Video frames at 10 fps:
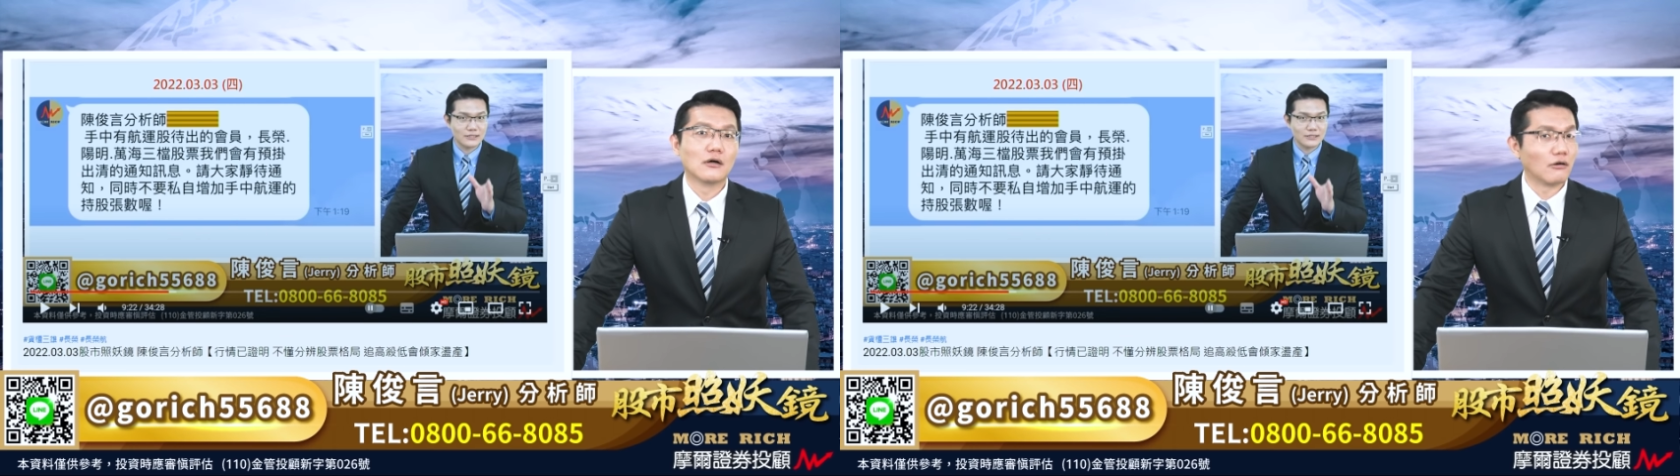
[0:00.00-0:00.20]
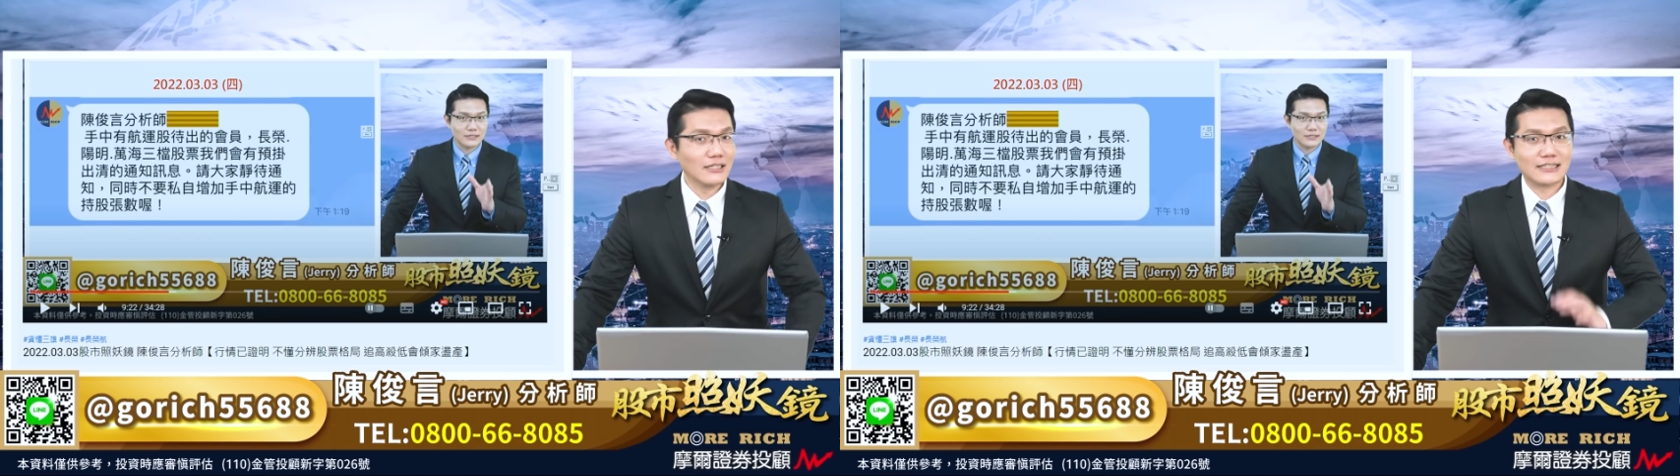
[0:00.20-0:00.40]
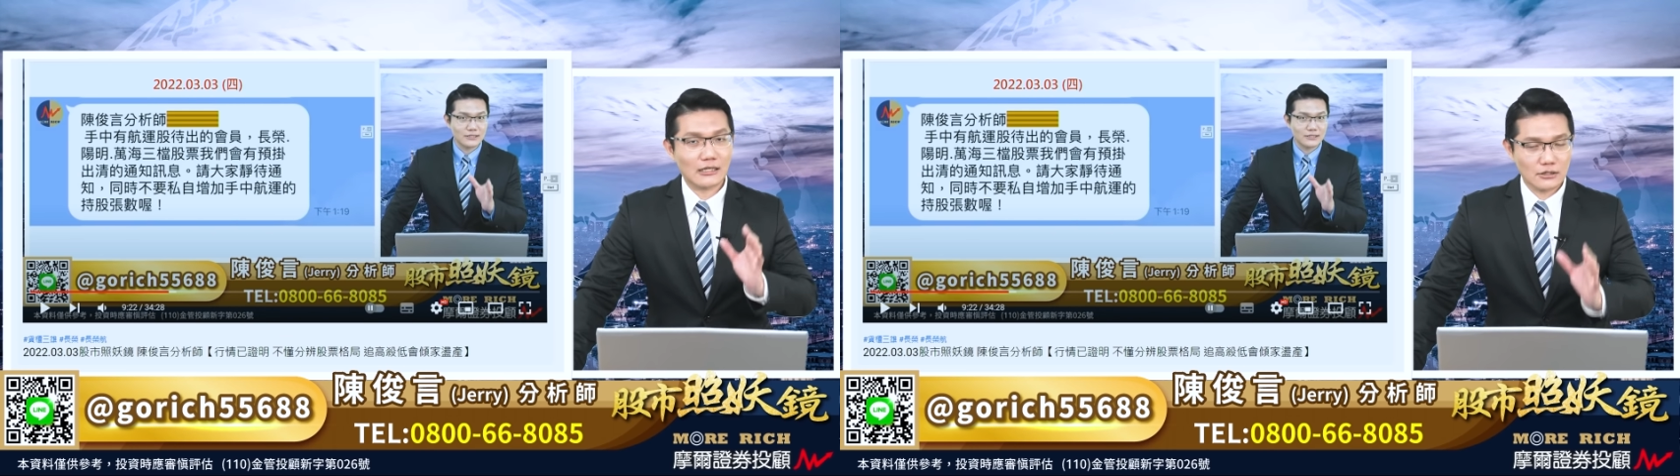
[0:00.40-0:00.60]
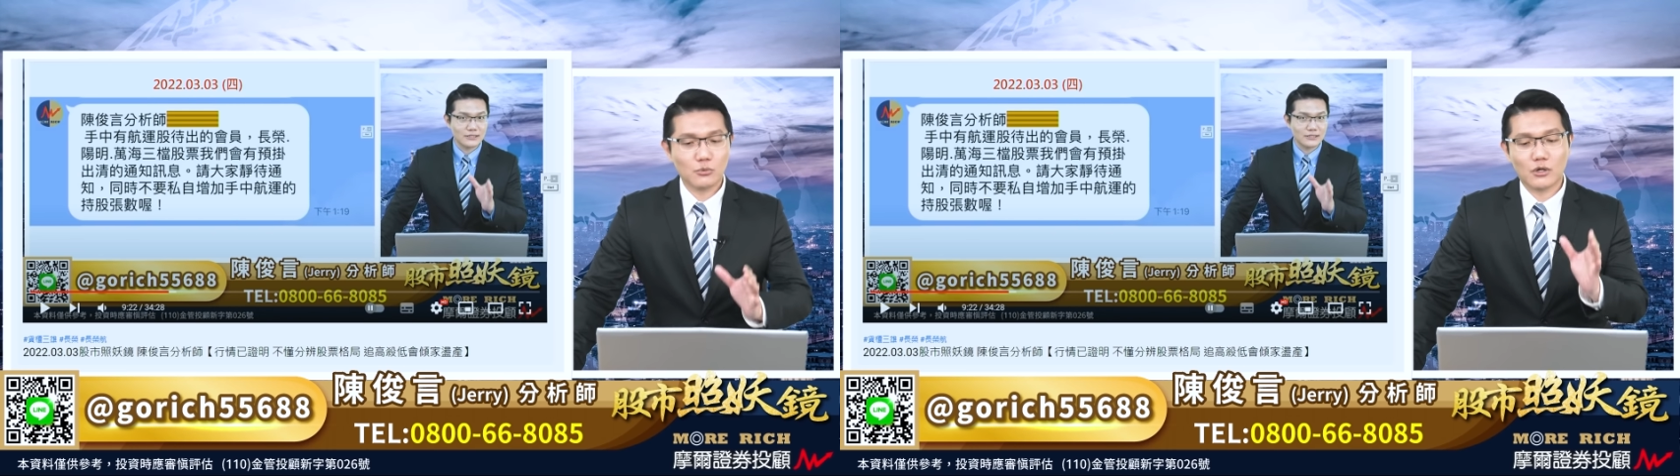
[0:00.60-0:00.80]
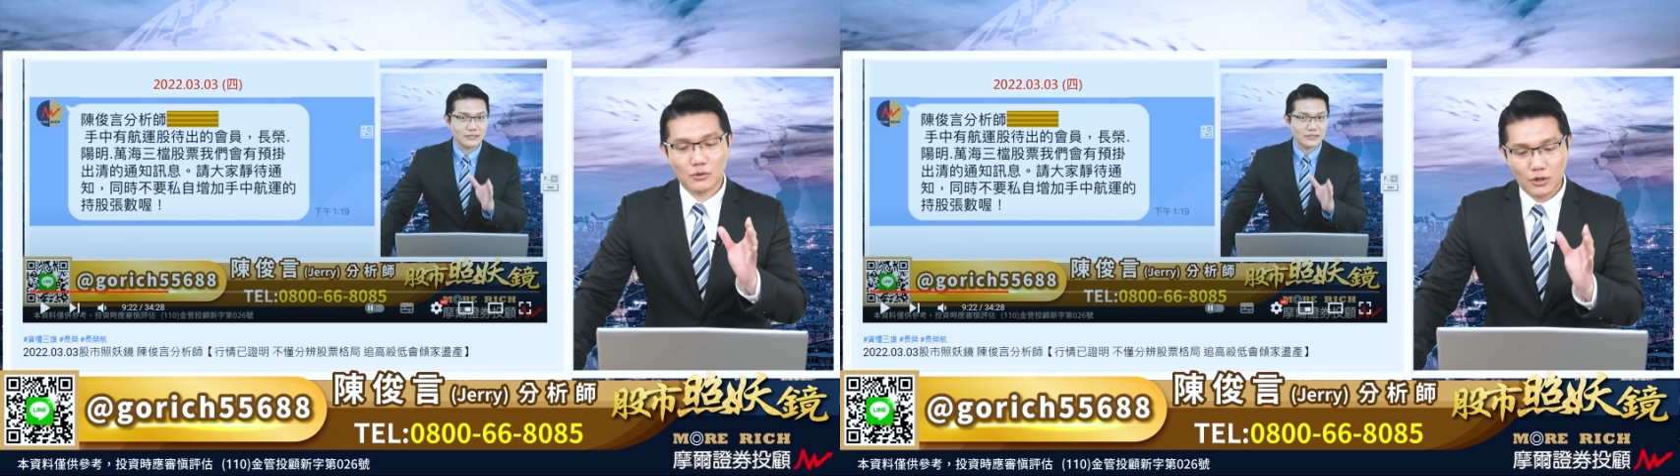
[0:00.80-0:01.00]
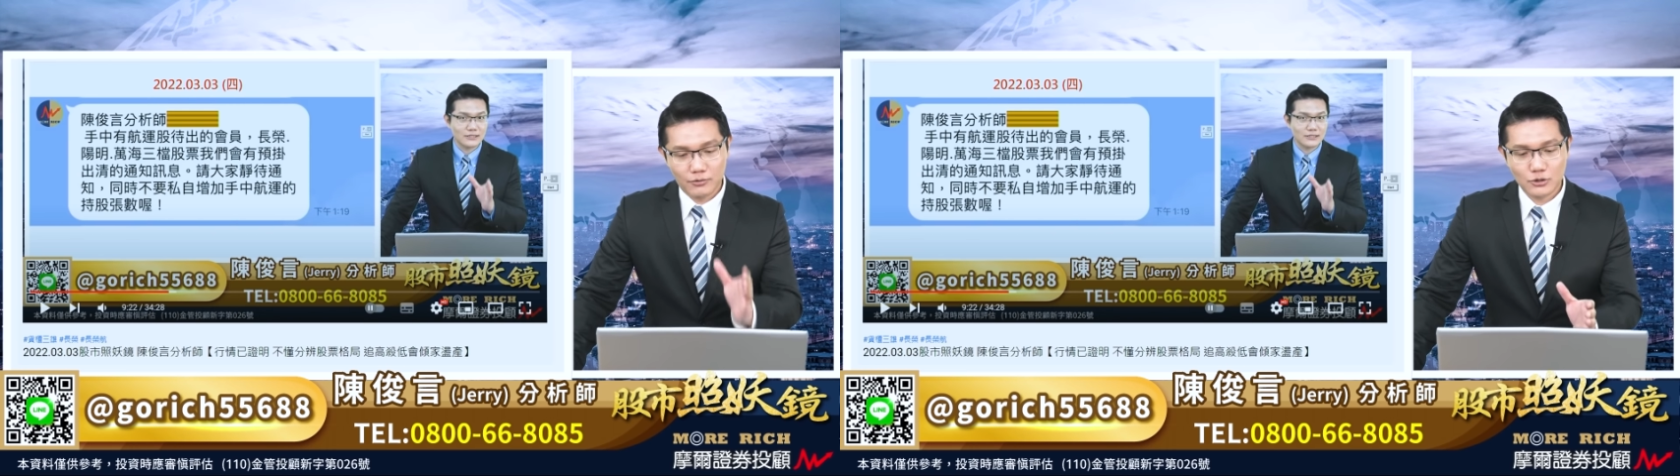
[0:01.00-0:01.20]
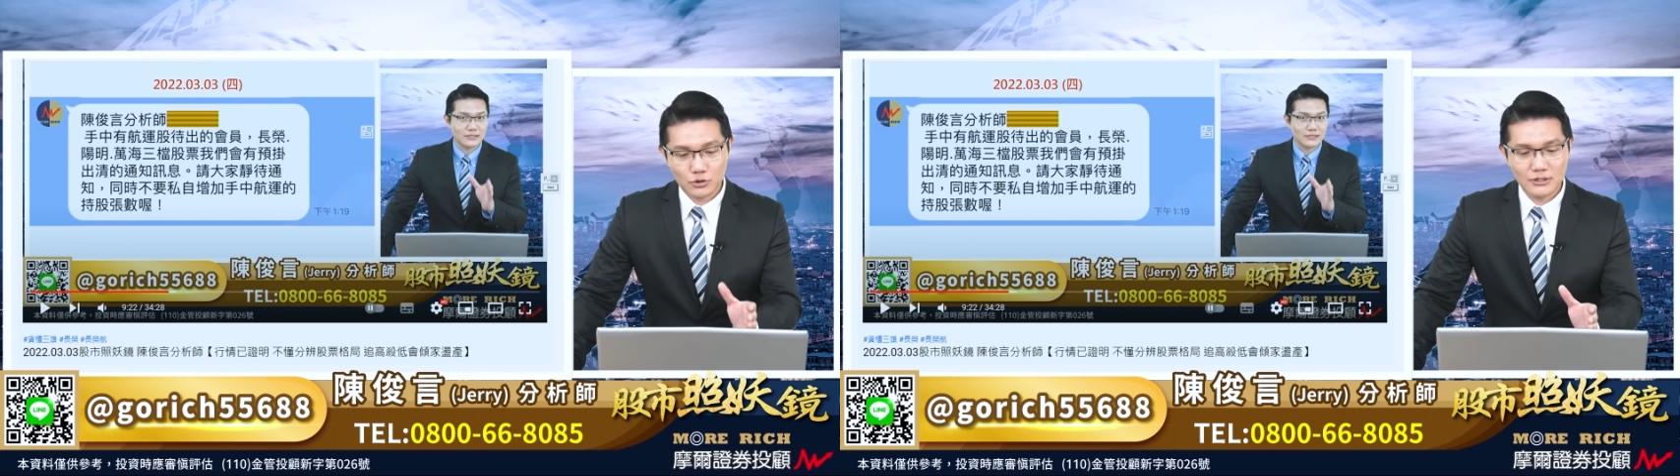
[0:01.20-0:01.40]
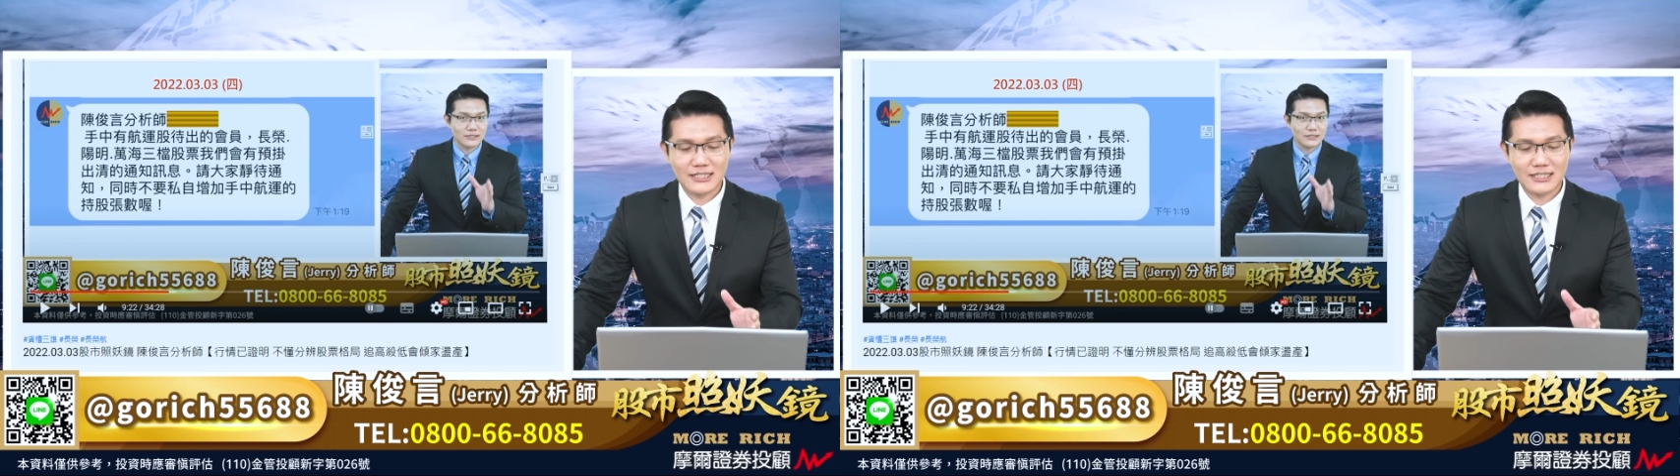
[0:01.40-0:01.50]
哦，你只要是我的会员讯